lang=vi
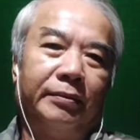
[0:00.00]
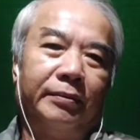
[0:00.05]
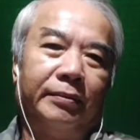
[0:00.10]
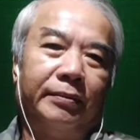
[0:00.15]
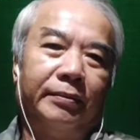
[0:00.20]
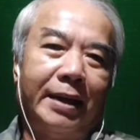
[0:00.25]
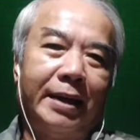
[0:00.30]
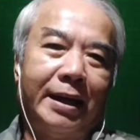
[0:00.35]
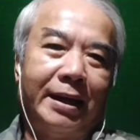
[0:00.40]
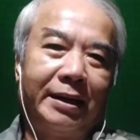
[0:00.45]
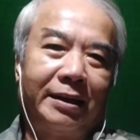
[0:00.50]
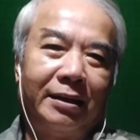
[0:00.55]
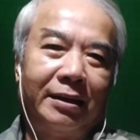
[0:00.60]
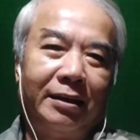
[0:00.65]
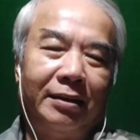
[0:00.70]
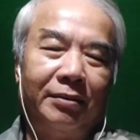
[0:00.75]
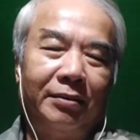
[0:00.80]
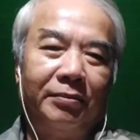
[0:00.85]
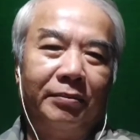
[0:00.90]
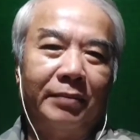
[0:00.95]
và
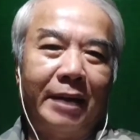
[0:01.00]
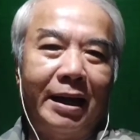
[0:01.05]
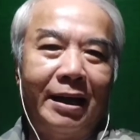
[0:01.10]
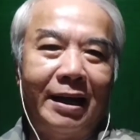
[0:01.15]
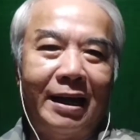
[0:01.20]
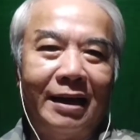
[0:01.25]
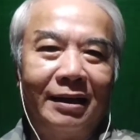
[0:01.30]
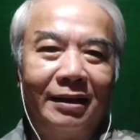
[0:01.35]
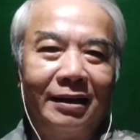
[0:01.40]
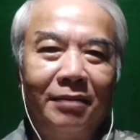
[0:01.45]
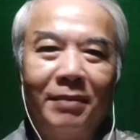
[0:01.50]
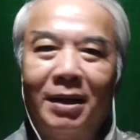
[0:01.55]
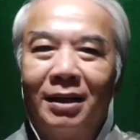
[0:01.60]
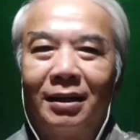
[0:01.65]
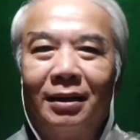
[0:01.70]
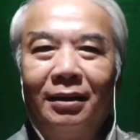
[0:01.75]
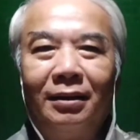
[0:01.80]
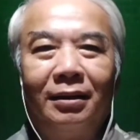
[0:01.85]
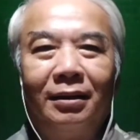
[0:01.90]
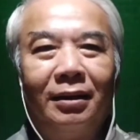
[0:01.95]
bạn ăn với bất
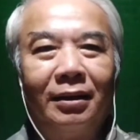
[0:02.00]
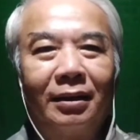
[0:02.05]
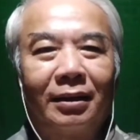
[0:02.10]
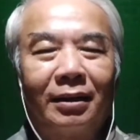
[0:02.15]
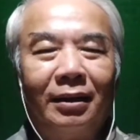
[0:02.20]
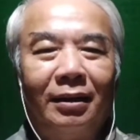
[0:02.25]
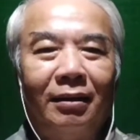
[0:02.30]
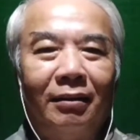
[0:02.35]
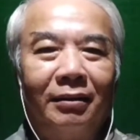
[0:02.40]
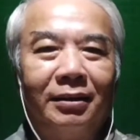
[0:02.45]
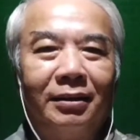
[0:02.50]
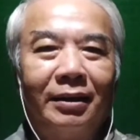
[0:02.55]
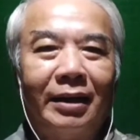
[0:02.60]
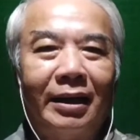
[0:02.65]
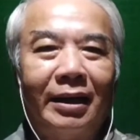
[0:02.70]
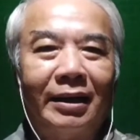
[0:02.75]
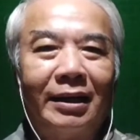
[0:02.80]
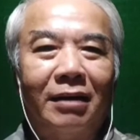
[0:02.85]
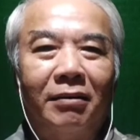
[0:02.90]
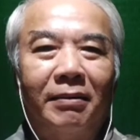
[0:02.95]
cứ cái loại thức
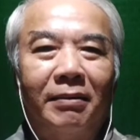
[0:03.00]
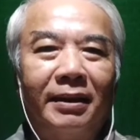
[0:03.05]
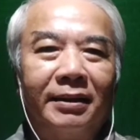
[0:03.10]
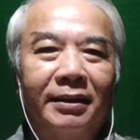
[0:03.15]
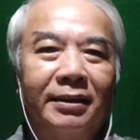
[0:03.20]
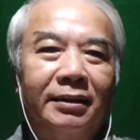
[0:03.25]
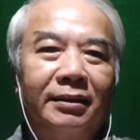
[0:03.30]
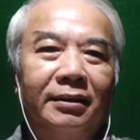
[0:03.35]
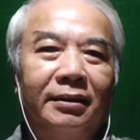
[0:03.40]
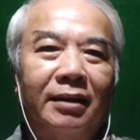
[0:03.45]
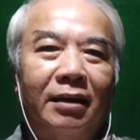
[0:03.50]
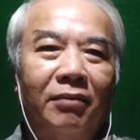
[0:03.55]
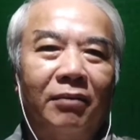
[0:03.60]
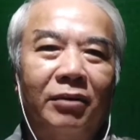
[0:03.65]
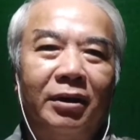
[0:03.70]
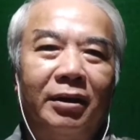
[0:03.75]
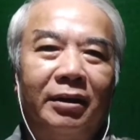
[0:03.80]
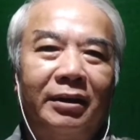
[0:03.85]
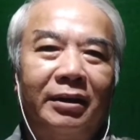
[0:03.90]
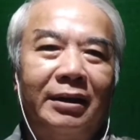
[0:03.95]
ăn nào bạn thích không
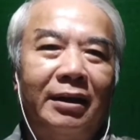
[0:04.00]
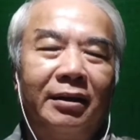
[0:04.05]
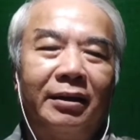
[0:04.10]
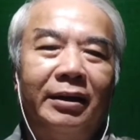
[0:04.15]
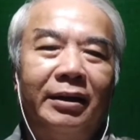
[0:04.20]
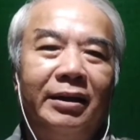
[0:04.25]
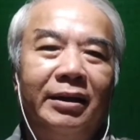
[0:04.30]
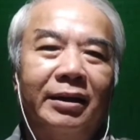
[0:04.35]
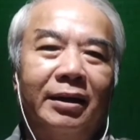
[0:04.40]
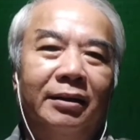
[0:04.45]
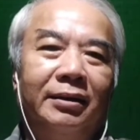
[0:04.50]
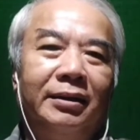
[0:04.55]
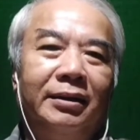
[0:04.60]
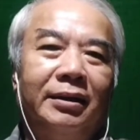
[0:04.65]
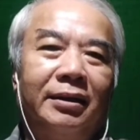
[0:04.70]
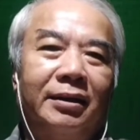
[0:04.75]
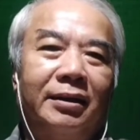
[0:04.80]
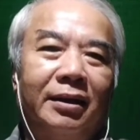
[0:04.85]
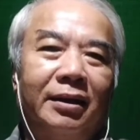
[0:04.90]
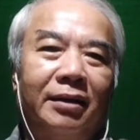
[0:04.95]
có kiên cử
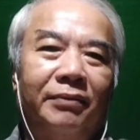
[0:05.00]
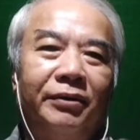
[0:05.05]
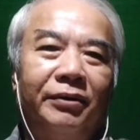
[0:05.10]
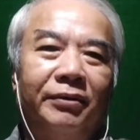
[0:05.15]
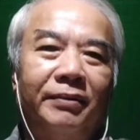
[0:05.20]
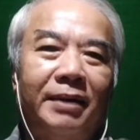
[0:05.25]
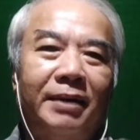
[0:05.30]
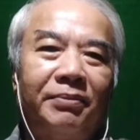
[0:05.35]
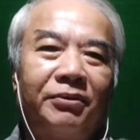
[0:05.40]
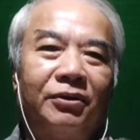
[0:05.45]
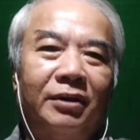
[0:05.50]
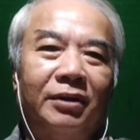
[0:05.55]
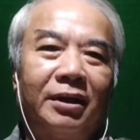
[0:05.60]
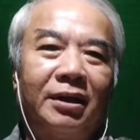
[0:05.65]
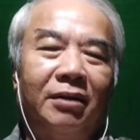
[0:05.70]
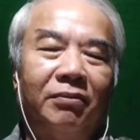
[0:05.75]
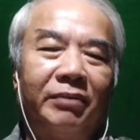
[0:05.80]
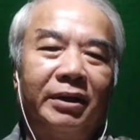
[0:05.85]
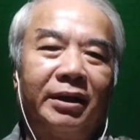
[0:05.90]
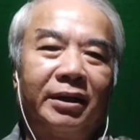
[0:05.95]
gì cho cái phương pháp tôi là
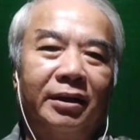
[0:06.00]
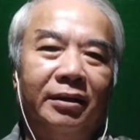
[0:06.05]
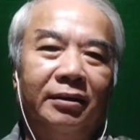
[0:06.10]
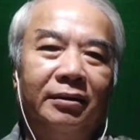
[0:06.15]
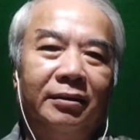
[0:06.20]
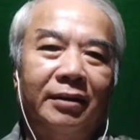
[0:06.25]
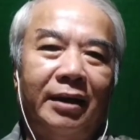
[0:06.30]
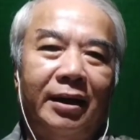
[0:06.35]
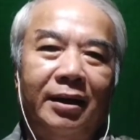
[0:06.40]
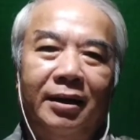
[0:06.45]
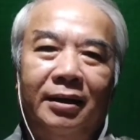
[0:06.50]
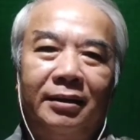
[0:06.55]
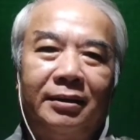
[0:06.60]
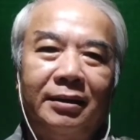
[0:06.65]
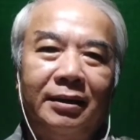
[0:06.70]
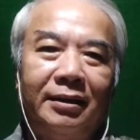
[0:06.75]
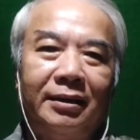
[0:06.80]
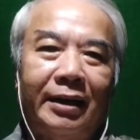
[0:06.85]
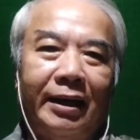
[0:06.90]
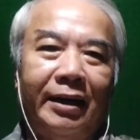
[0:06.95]
không kiên cử ăn hết
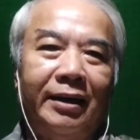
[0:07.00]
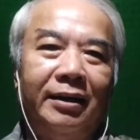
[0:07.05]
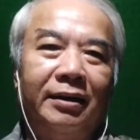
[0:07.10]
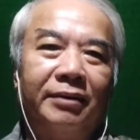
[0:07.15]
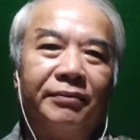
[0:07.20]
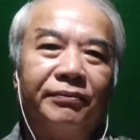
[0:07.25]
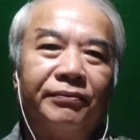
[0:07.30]
tất cả